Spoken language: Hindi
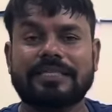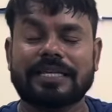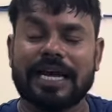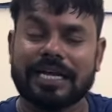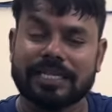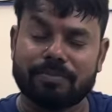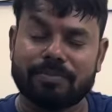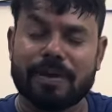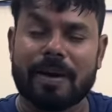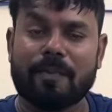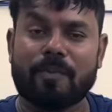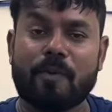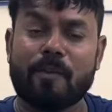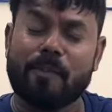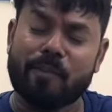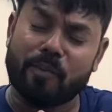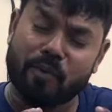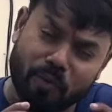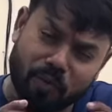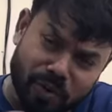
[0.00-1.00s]
साथ मैं आपको
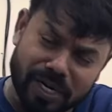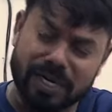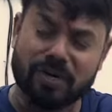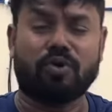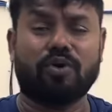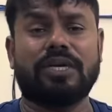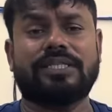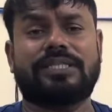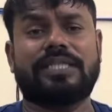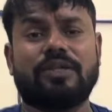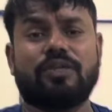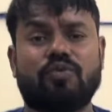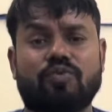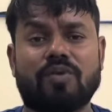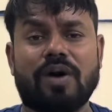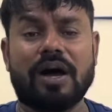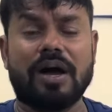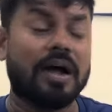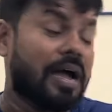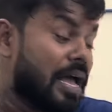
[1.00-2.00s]
पूरी नॉलेज दे
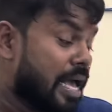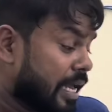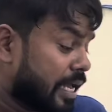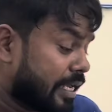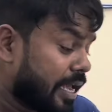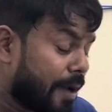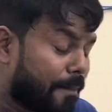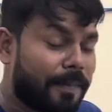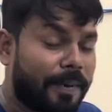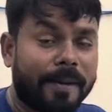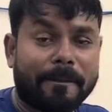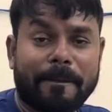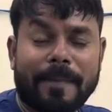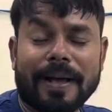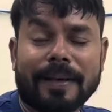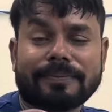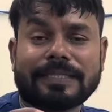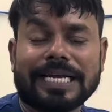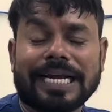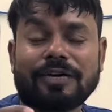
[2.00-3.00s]
दूंगा कि अपने
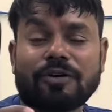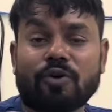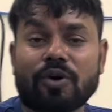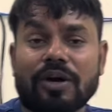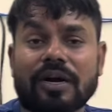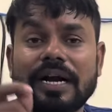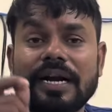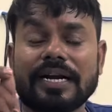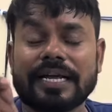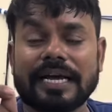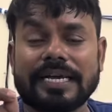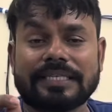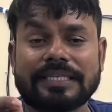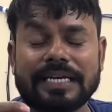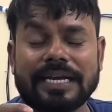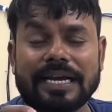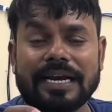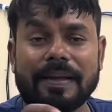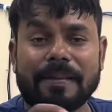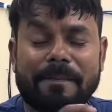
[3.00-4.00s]
वेबसाइट को रन कैसे
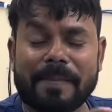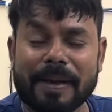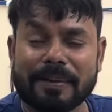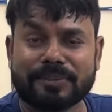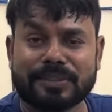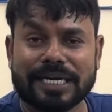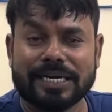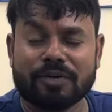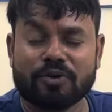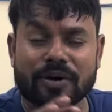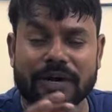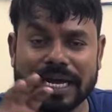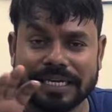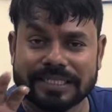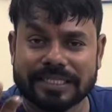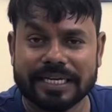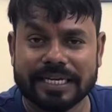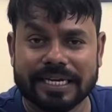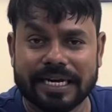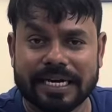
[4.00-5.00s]
करें वेबसाइट को
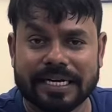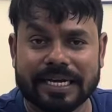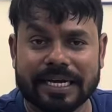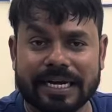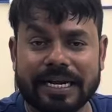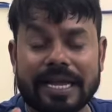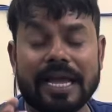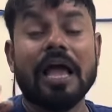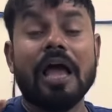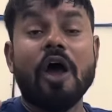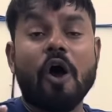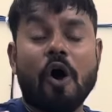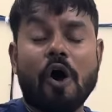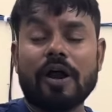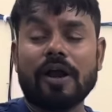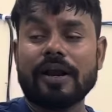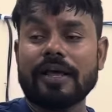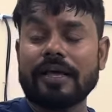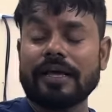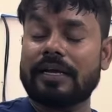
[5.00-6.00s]
कैसे क्रिएट करें
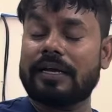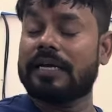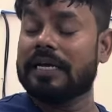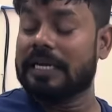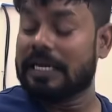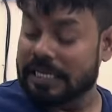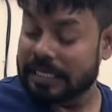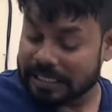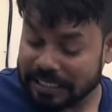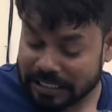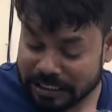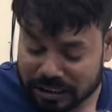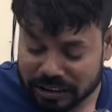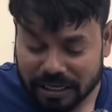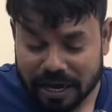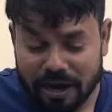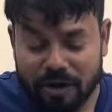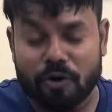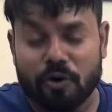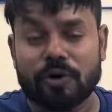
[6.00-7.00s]
और किस
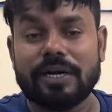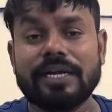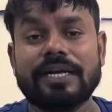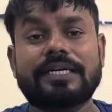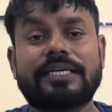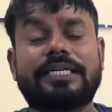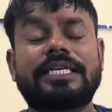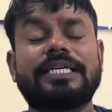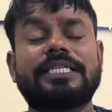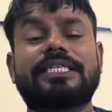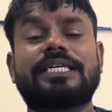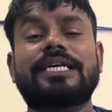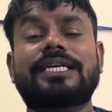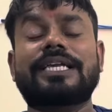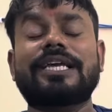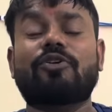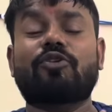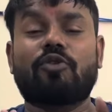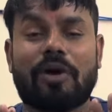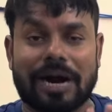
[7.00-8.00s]
अकॉर्डिंग टी शर्ट
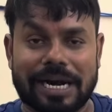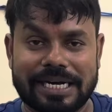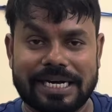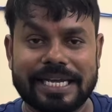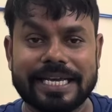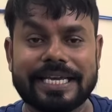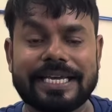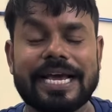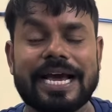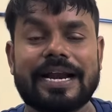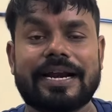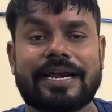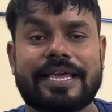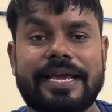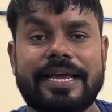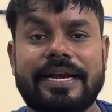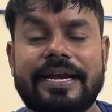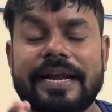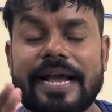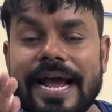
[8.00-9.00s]
की क्वालिटी क्या
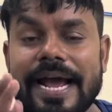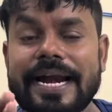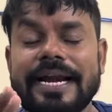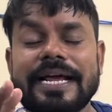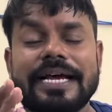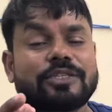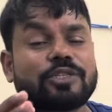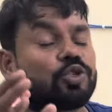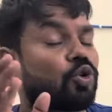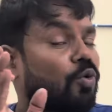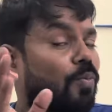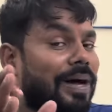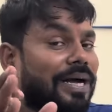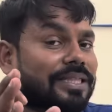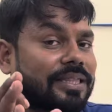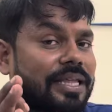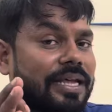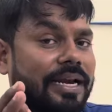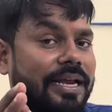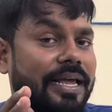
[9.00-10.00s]
रखें नया नया
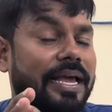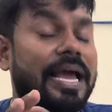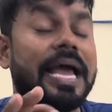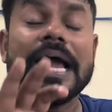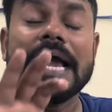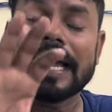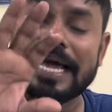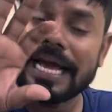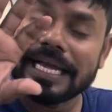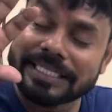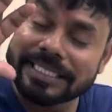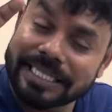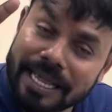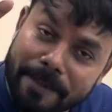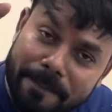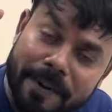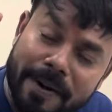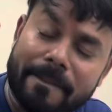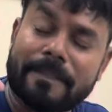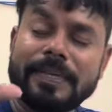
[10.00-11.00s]
शुरुआत कर रहे हैं कैसे
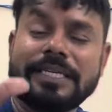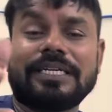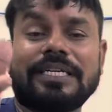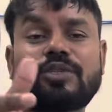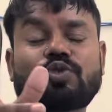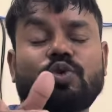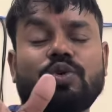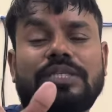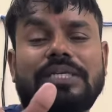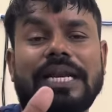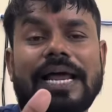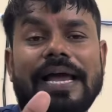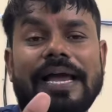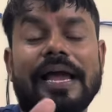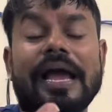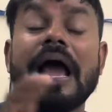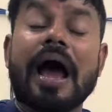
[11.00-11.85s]
अपने बिजनेस को चलाएं